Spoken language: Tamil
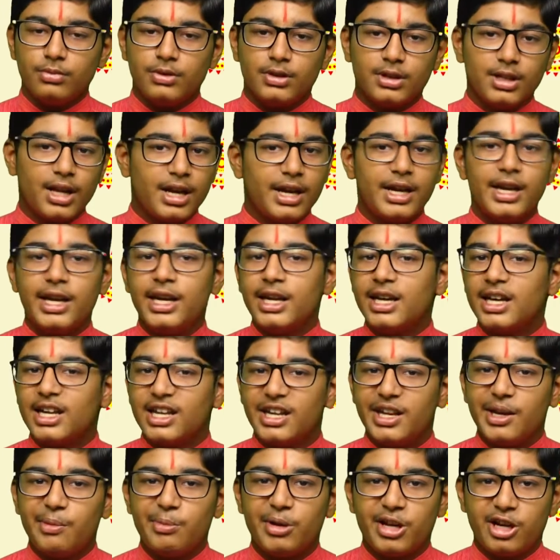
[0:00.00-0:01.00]
இந்த நீதிகளை
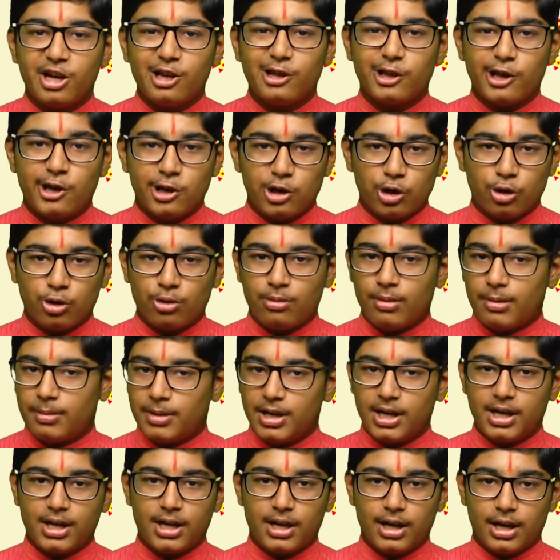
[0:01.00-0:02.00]
நம்ம என்ன தெரிஞ்சுக்கணும்
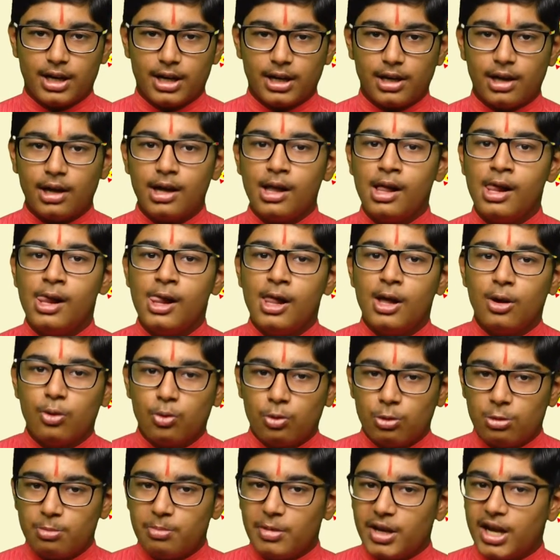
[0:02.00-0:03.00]
அப்படின்னு கேட்டால்
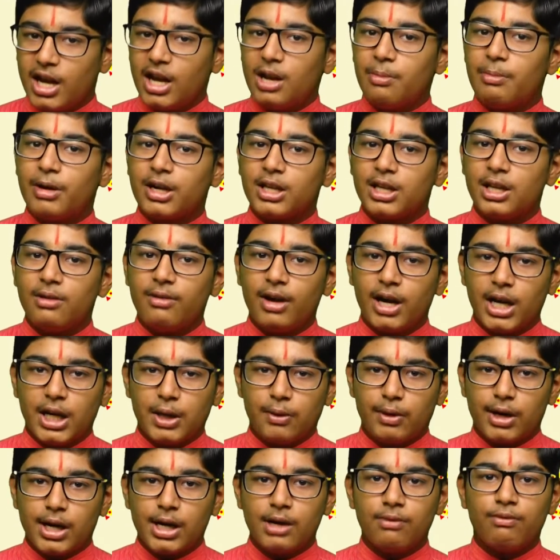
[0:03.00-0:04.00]
உண்மையான பக்தி
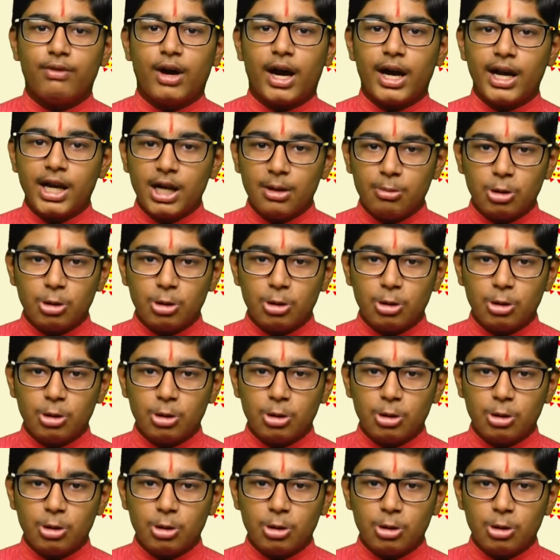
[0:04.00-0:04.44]
வாய்ந்தவர்கள் வாயில்